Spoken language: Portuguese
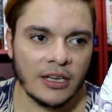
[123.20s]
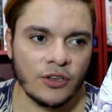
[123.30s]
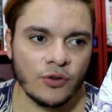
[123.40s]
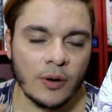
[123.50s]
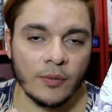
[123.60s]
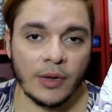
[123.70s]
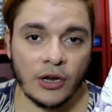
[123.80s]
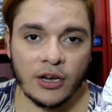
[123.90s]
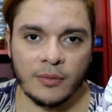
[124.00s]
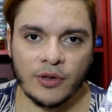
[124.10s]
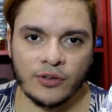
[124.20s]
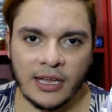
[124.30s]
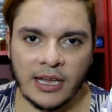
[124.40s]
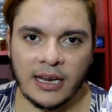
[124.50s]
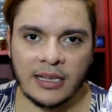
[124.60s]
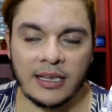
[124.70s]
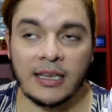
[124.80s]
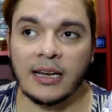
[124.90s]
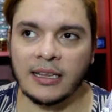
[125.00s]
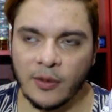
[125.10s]
que o melhor amigo dela,
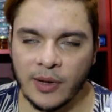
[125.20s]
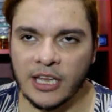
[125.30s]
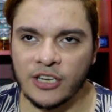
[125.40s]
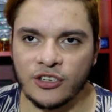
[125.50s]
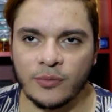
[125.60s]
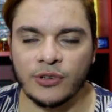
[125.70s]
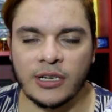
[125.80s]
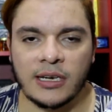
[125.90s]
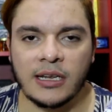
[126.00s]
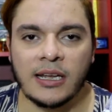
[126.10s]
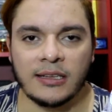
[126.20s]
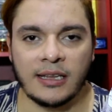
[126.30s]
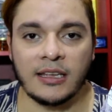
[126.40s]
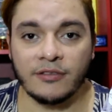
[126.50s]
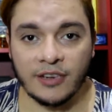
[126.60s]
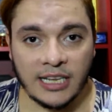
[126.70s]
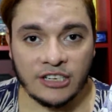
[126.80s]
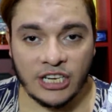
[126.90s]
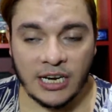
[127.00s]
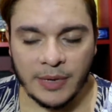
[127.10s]
que ela tem uma quedinha por ele, tem que enfrentar
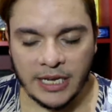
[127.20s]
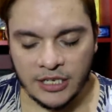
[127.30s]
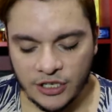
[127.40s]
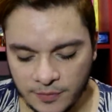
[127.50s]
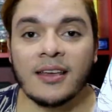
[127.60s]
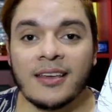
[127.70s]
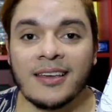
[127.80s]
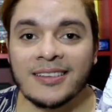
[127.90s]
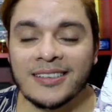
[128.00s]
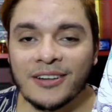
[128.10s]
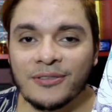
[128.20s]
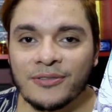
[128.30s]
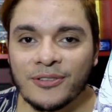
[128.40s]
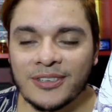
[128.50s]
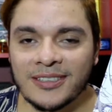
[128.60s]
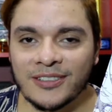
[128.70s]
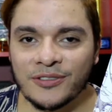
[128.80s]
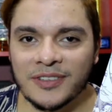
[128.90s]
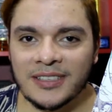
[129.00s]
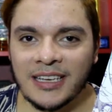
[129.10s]
diariamente. E se não fosse
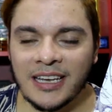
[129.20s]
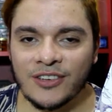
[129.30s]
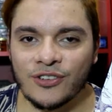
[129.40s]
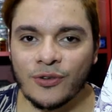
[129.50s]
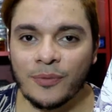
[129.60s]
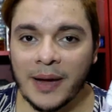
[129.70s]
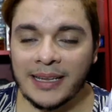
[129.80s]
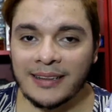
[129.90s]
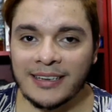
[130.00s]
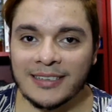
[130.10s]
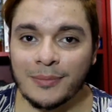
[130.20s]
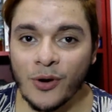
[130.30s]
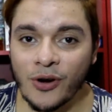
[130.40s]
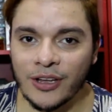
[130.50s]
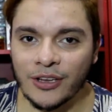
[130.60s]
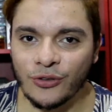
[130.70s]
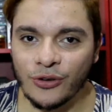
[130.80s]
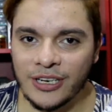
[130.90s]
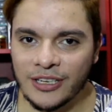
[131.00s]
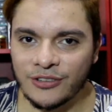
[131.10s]
suficiente, o pai da Teresa morre
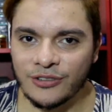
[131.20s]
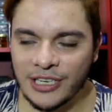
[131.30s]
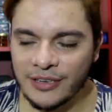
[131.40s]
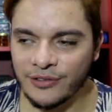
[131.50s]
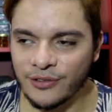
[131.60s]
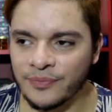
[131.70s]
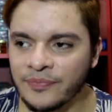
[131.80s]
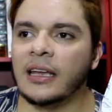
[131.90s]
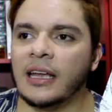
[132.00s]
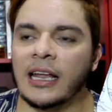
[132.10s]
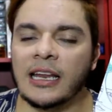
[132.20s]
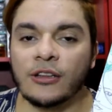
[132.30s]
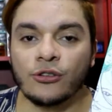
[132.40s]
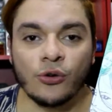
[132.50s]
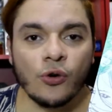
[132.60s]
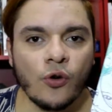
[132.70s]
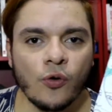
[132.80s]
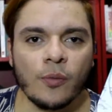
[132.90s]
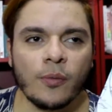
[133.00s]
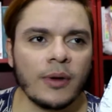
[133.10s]
no início do livro. Ele entrou com
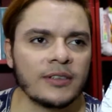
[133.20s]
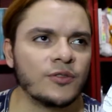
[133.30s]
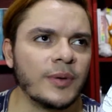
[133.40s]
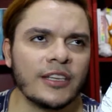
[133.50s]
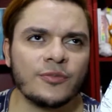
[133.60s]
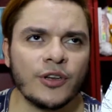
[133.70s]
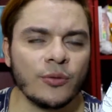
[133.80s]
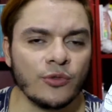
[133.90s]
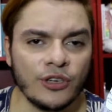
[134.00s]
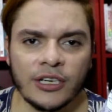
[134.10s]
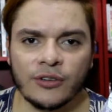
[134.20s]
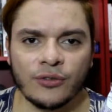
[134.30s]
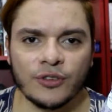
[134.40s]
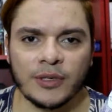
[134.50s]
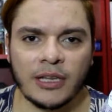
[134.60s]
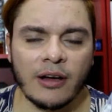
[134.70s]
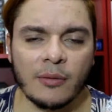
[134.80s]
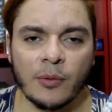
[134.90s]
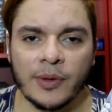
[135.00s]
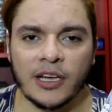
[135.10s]
uma suspeita de pneumonia no hospital,
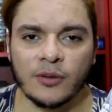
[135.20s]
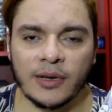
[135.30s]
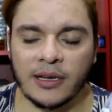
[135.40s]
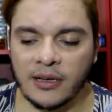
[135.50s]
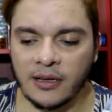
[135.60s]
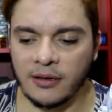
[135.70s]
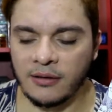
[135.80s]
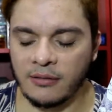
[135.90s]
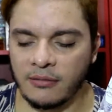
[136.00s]
acabou pegando uma